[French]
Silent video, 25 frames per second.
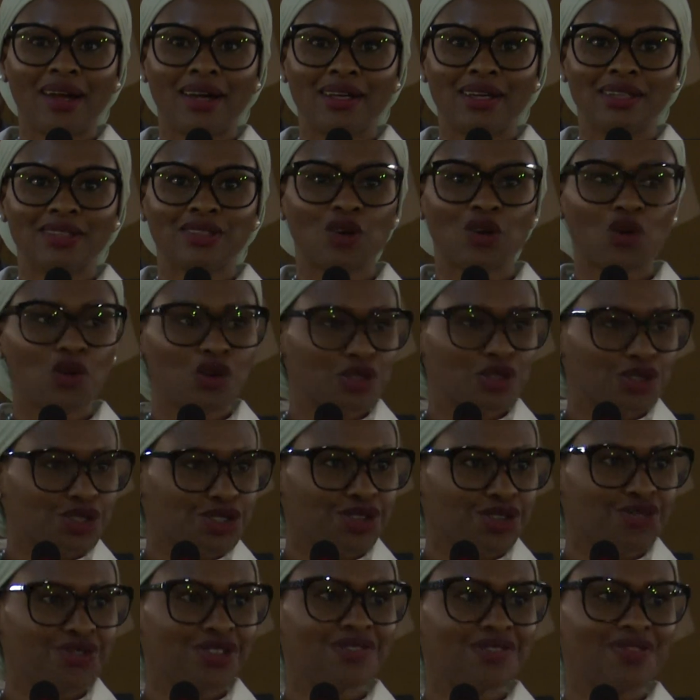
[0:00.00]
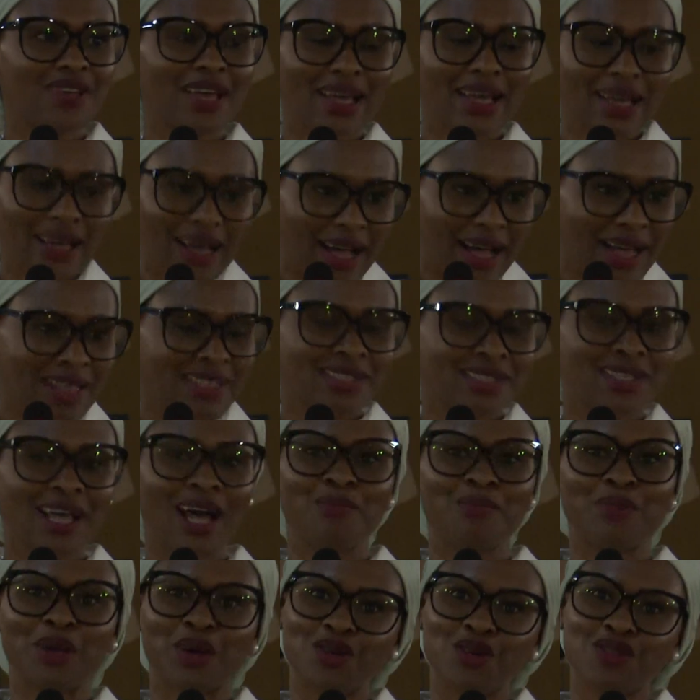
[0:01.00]
Donc, je vivais grâce
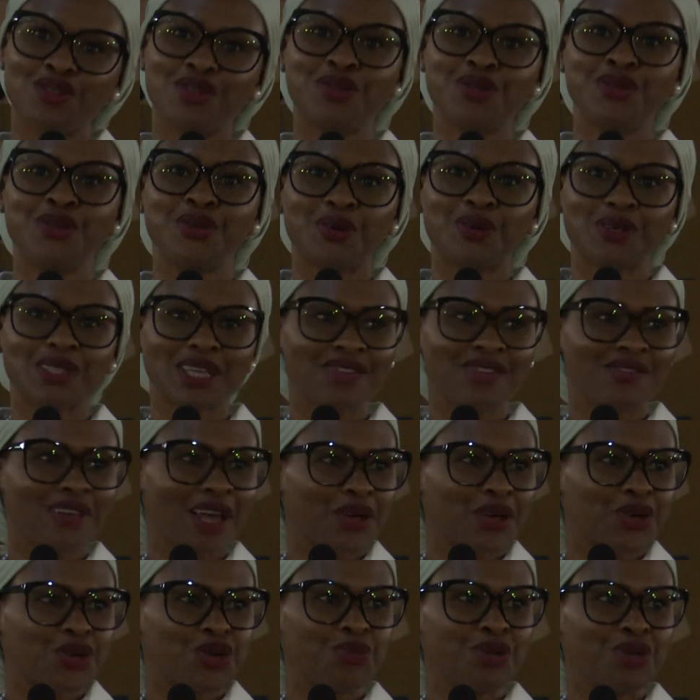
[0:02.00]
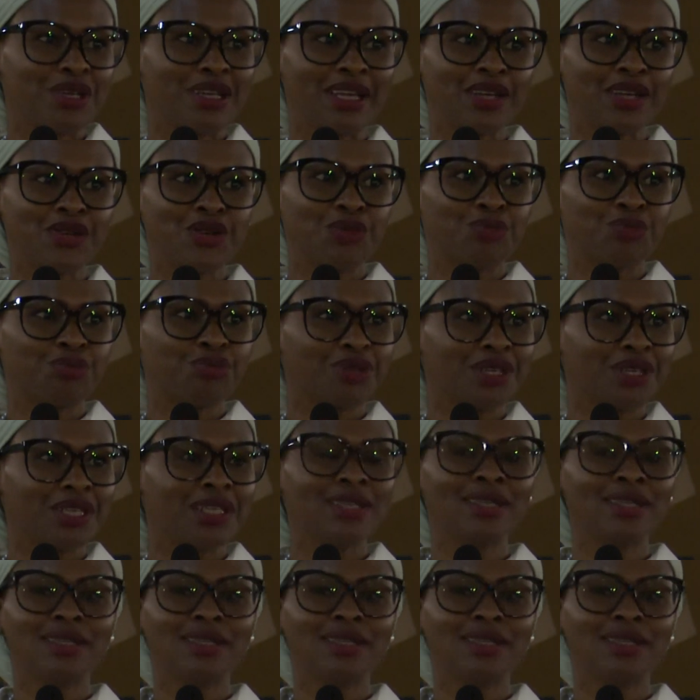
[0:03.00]
à mes revenus que j'avais accumulés depuis